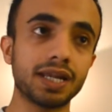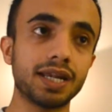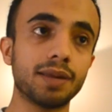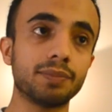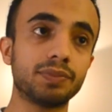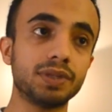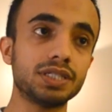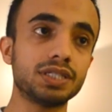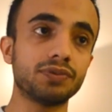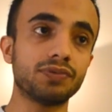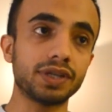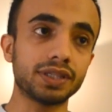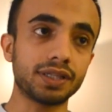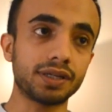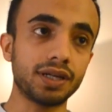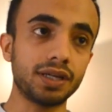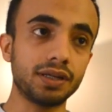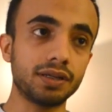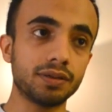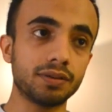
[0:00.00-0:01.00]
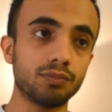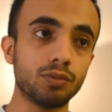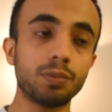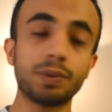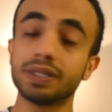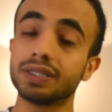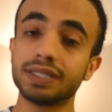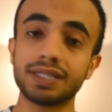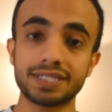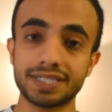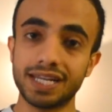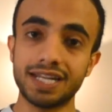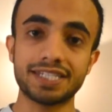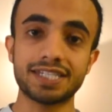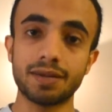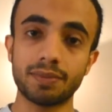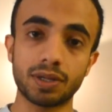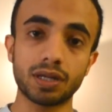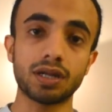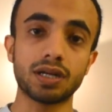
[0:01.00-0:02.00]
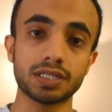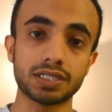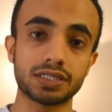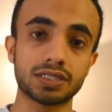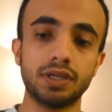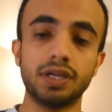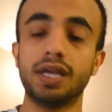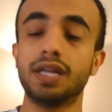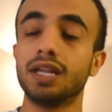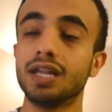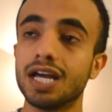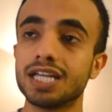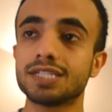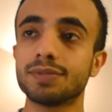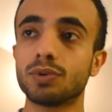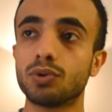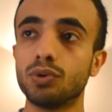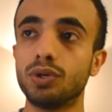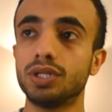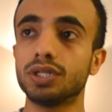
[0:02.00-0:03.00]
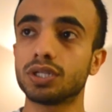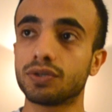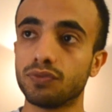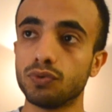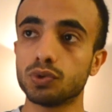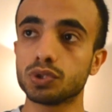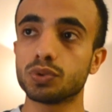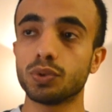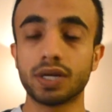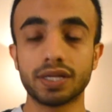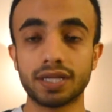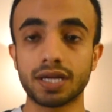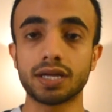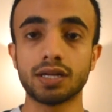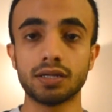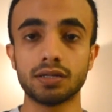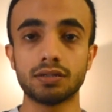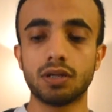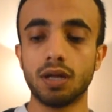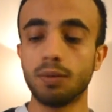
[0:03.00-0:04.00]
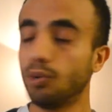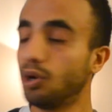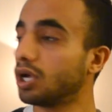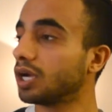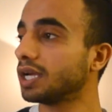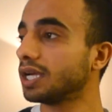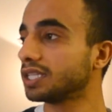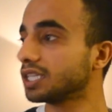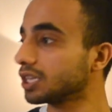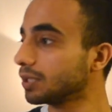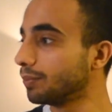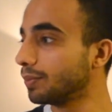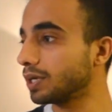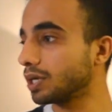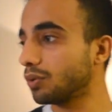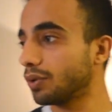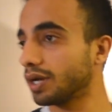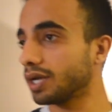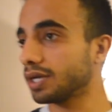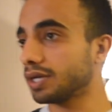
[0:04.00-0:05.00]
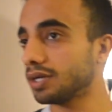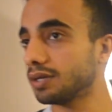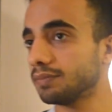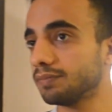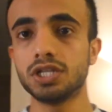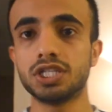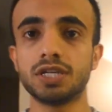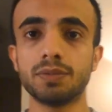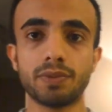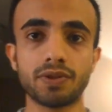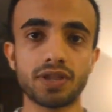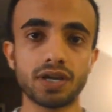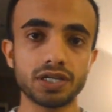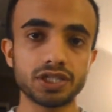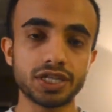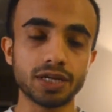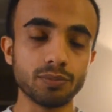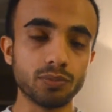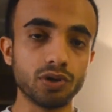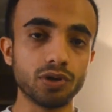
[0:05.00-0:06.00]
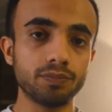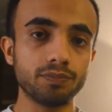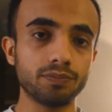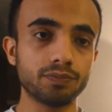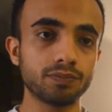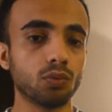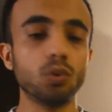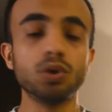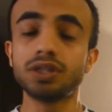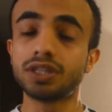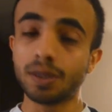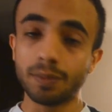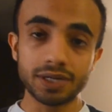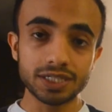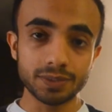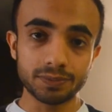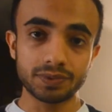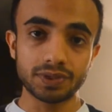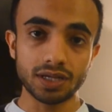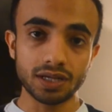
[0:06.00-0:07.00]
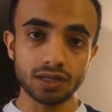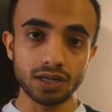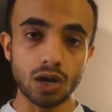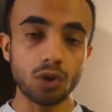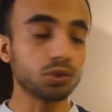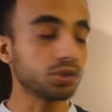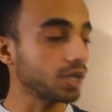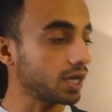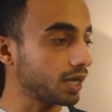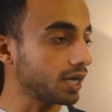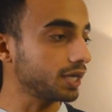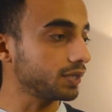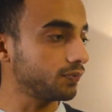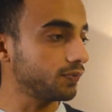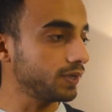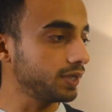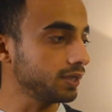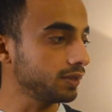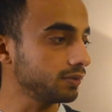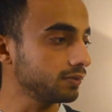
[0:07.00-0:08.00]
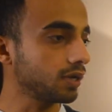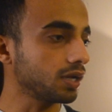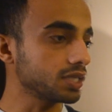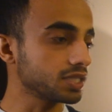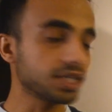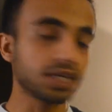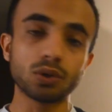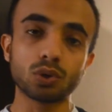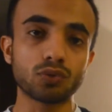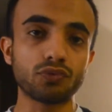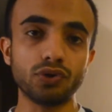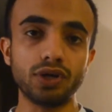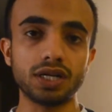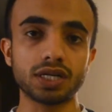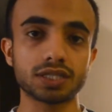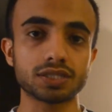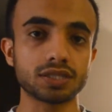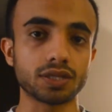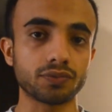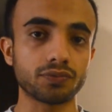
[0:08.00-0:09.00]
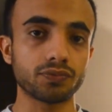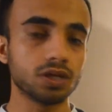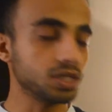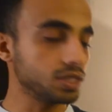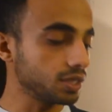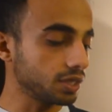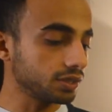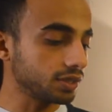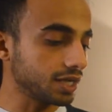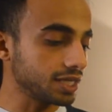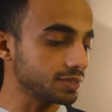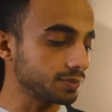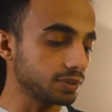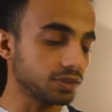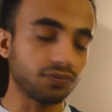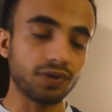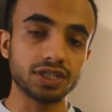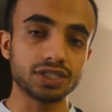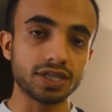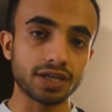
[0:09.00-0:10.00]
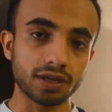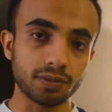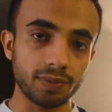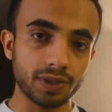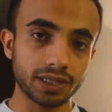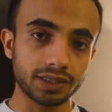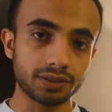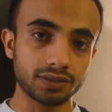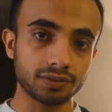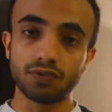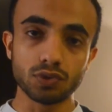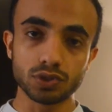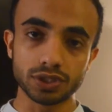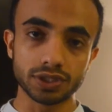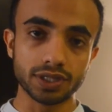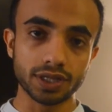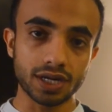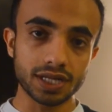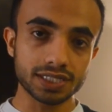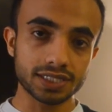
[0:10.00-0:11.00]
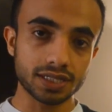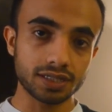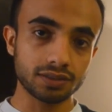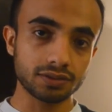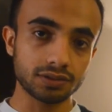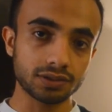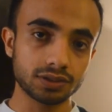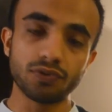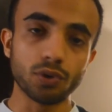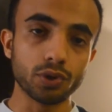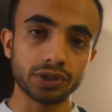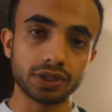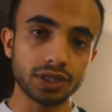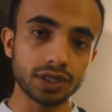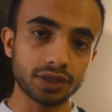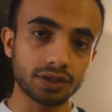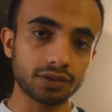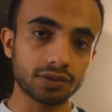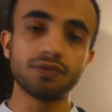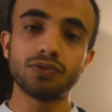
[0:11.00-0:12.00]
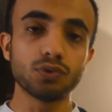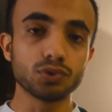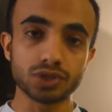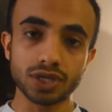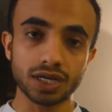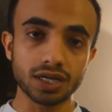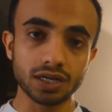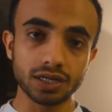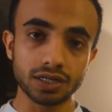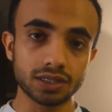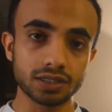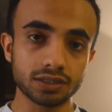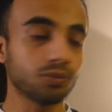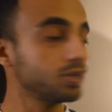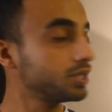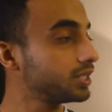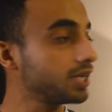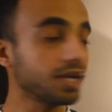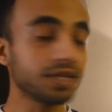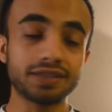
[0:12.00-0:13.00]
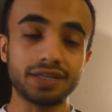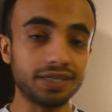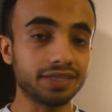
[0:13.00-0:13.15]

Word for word: ان بتيجي فتره ممكن تدرس على حسابك الخاص يعني لازم يكون عندك فلوس ولا دخل الملحقيه تطلب منك ورقه تجيب مثلا شيء مهم وانت ما جبته او تاخرت فيه خلاص هنا يوقفون عليك الصرف يصير انت لازم تدفع ايجار البيت فلوس الدراسه فواتير فلوس اكلك واشياء انت